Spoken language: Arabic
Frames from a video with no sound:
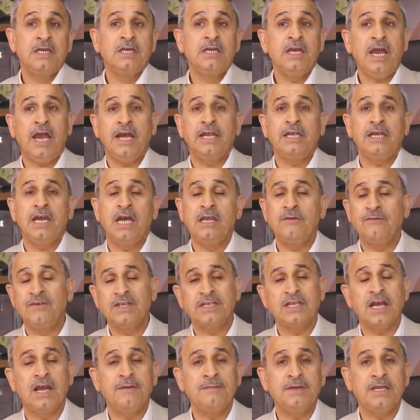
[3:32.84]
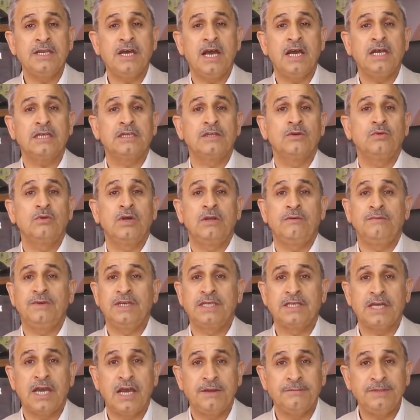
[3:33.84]
يعني الفيتامينات هو
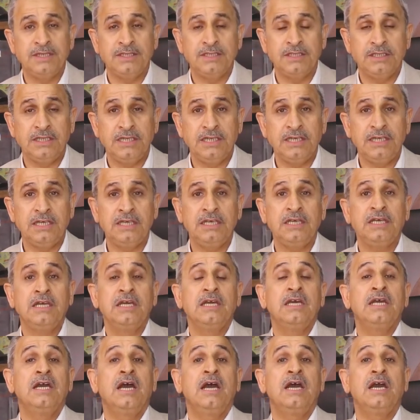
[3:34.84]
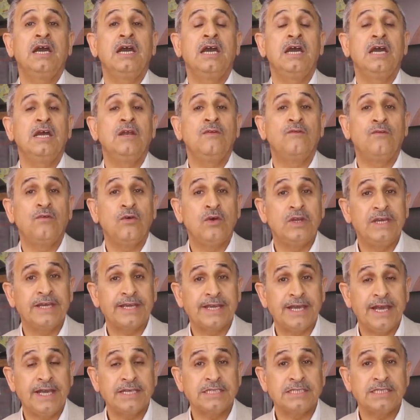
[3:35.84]
الفيتامين دي آه،
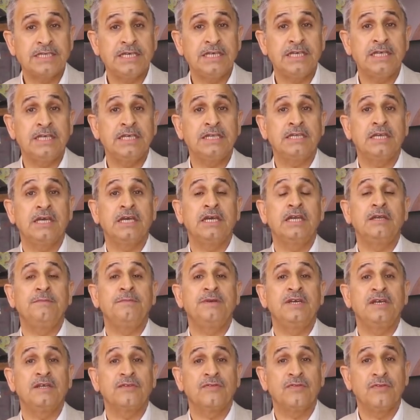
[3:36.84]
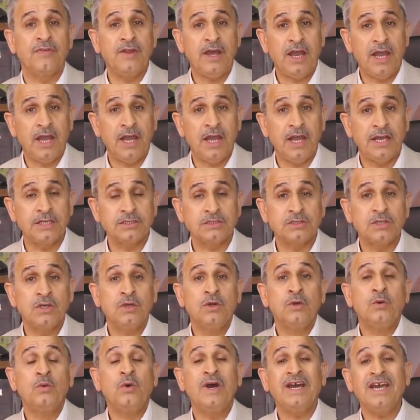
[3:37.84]
الفوليك اسيد البي 12
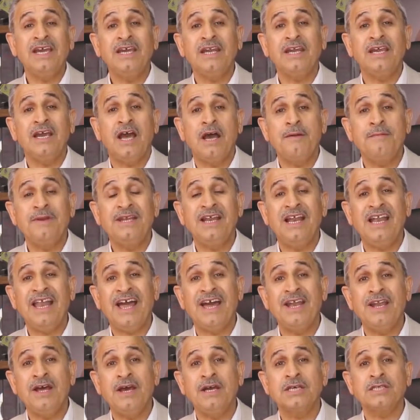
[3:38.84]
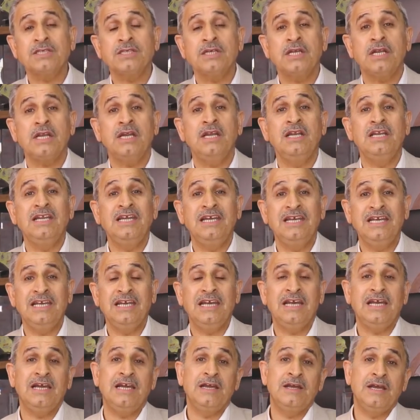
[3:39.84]
وغيرها من العناصر اللي
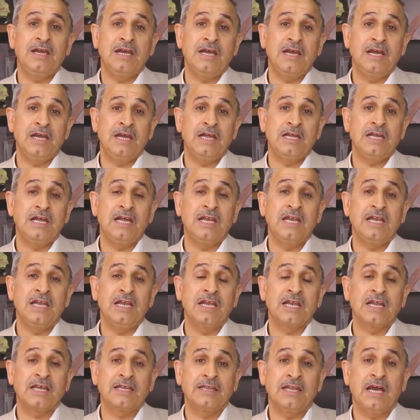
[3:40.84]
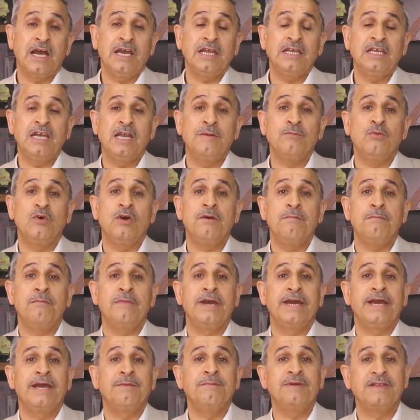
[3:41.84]
هي آه، الغذائيه
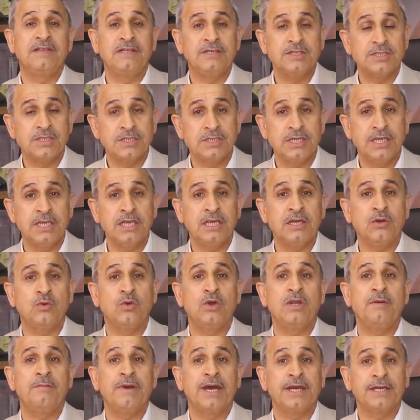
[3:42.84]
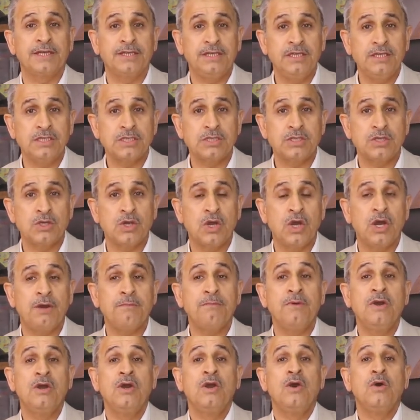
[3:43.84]
المهمه مثل الزنك
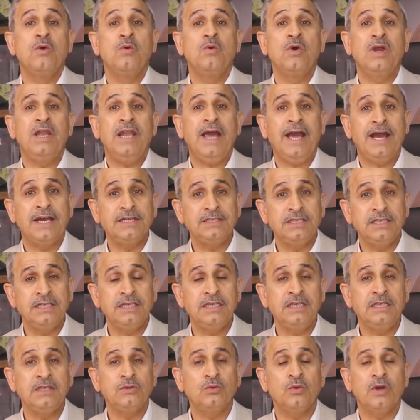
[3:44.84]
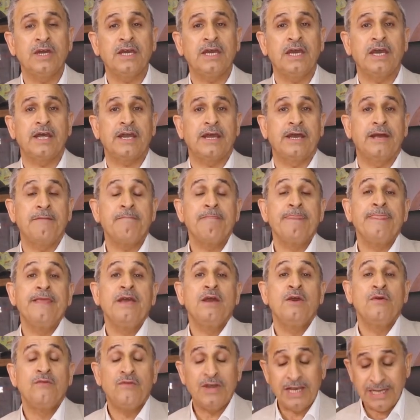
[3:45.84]
والمغنيسيوم والحديد وغيرها.
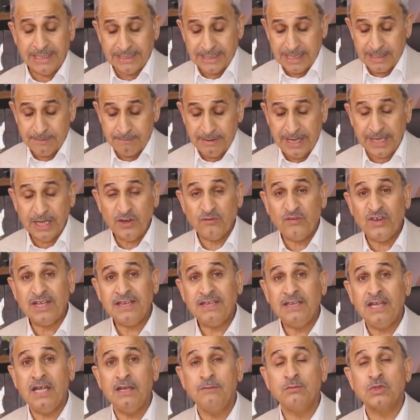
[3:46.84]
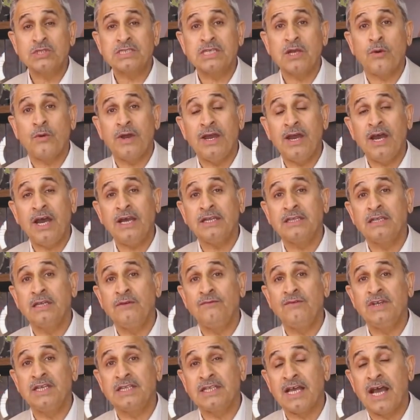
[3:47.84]
فاذا معرفتنا لمستويات
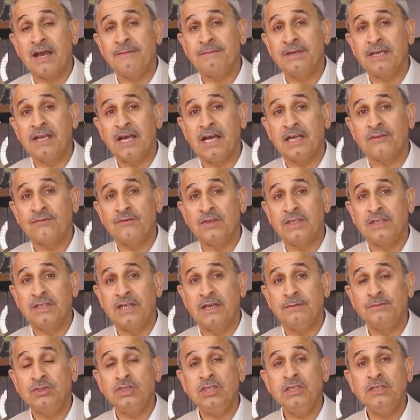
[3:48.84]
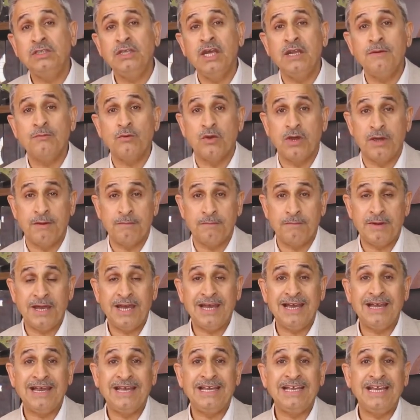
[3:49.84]
الفيتامينات في الدم جدا
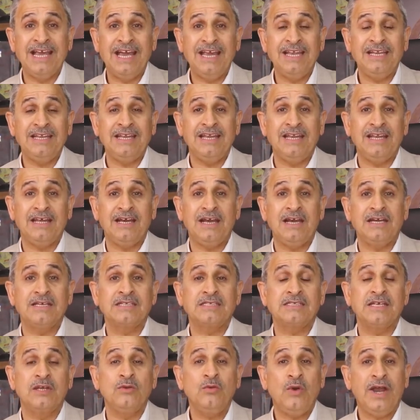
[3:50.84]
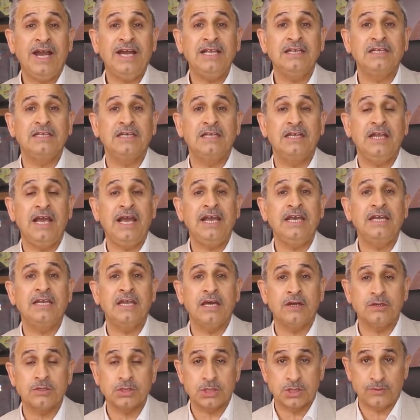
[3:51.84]
مهمه لاننا سنعدل اي
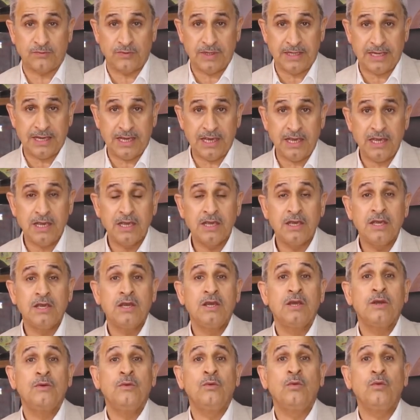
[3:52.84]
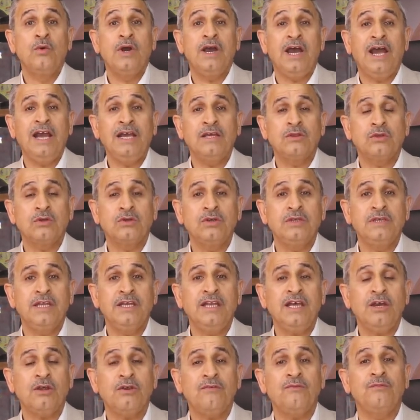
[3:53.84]
نقص فيها وحيث كنا
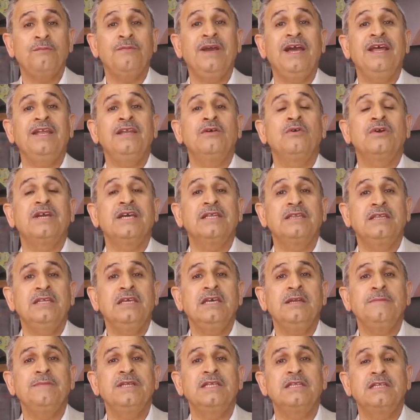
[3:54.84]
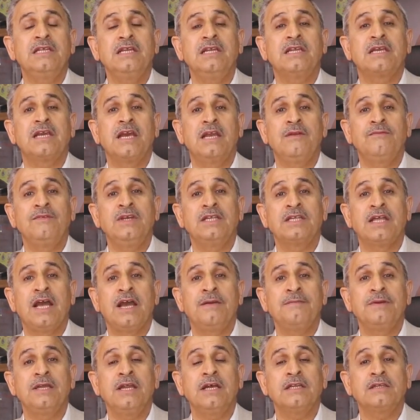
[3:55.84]
نعرف انه كثير من تلك
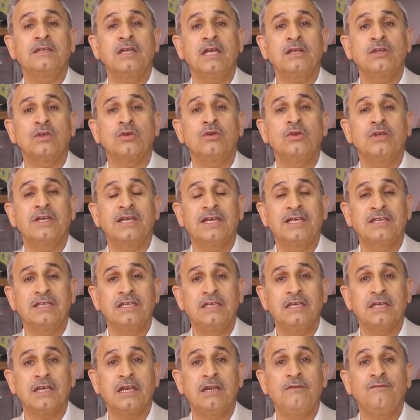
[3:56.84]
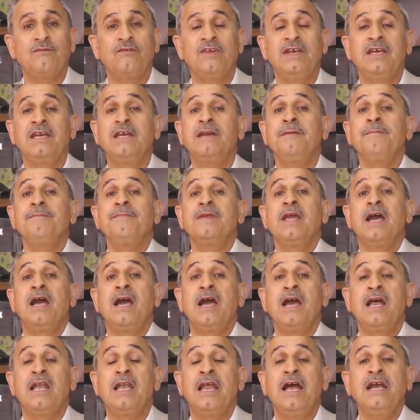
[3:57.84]
الفيتامينات تدخل كثيرا في
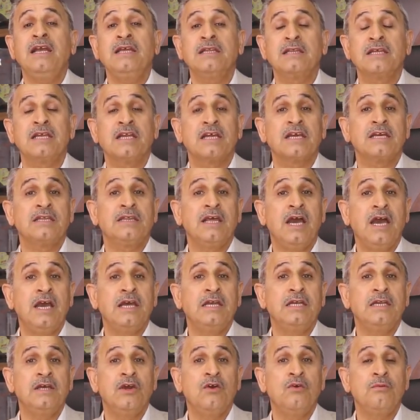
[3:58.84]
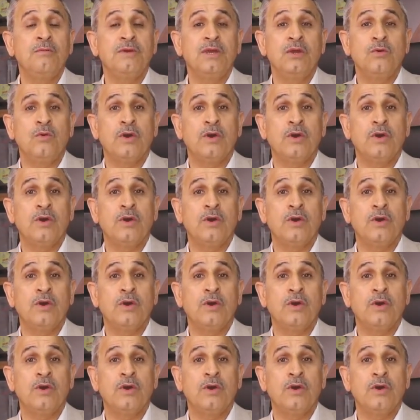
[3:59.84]
ايضا الغذائي اليومي